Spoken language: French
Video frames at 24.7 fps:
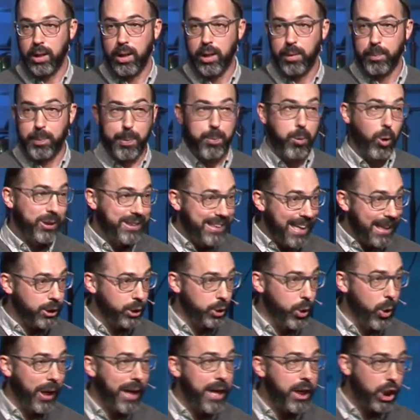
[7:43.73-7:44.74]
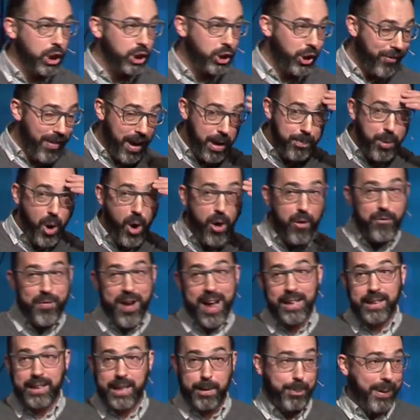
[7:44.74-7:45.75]
Puis pour s'assurer que je ne devienne pas un
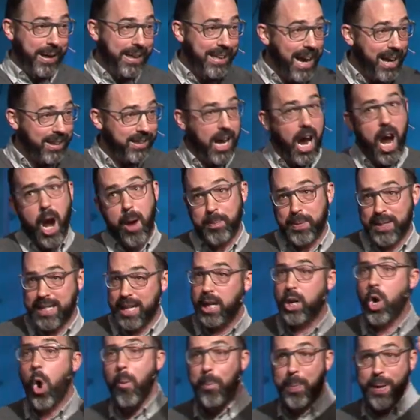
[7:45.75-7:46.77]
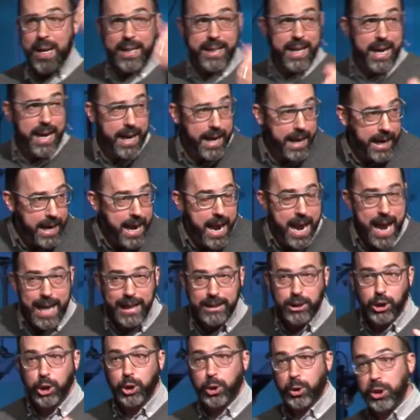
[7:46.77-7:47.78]
fan des prédateurs, puis dire go piquer,
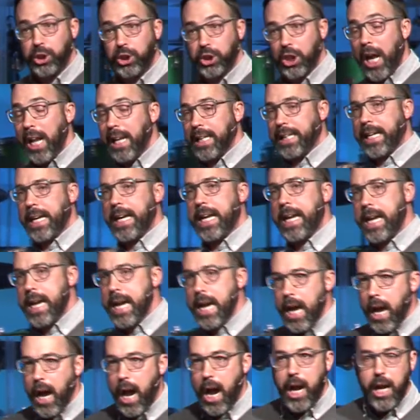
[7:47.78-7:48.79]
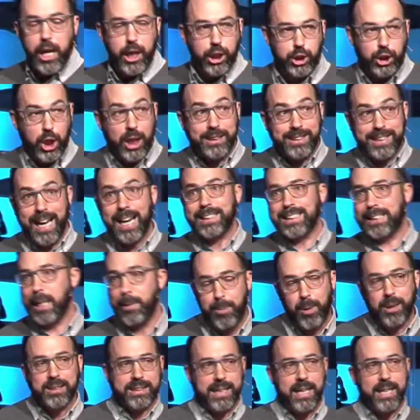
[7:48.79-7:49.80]
est-ce que je suis seul qui, euh, je sens que c'est
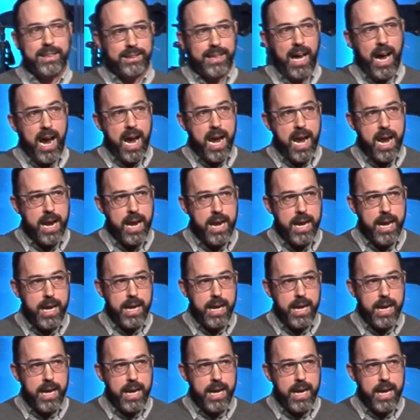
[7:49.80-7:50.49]
pas sincère?